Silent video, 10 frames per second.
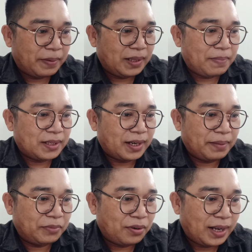seperti pasar
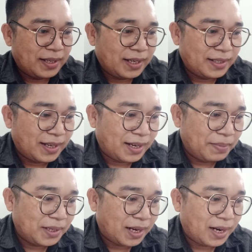kripto lainnya, jangan
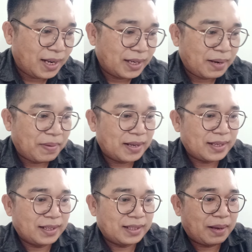bicara kepada
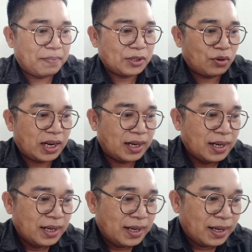saya tentang pasokan
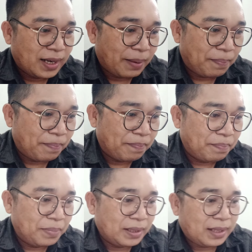
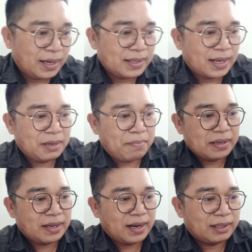kapitalisasi
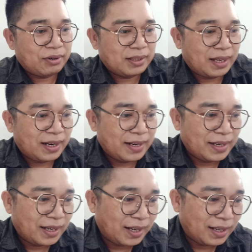pasar atau detail
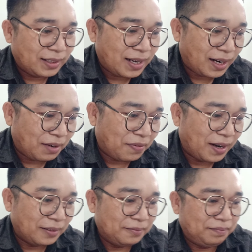lain yang tidak relevan.